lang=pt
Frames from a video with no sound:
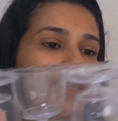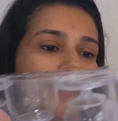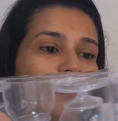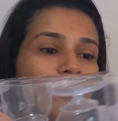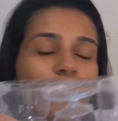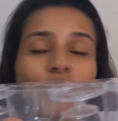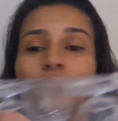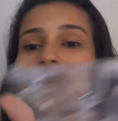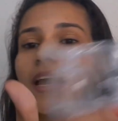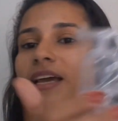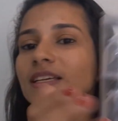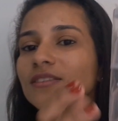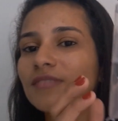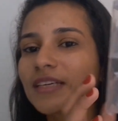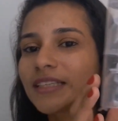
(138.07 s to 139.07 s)
6, 8,
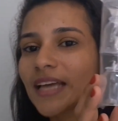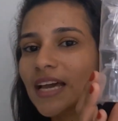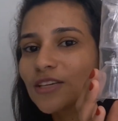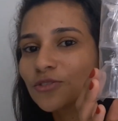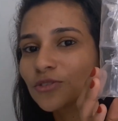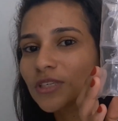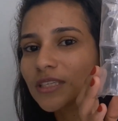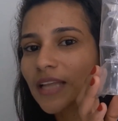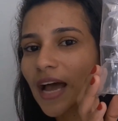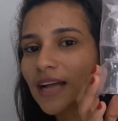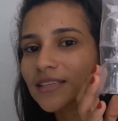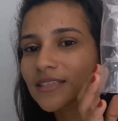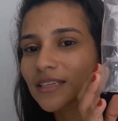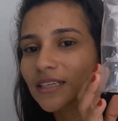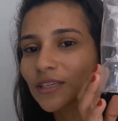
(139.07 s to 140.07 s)
10, vem 10
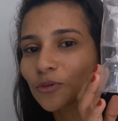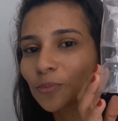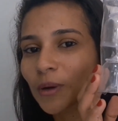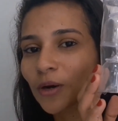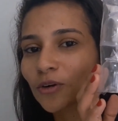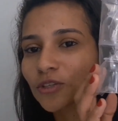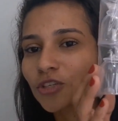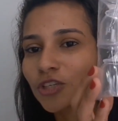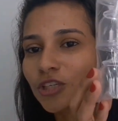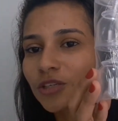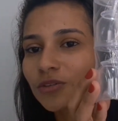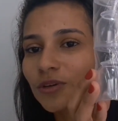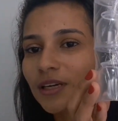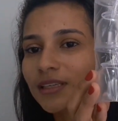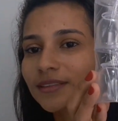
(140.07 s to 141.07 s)
unidades aqui no
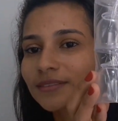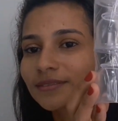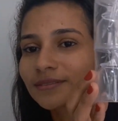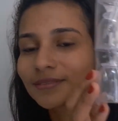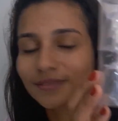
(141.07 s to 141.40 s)
pacotinho, olha.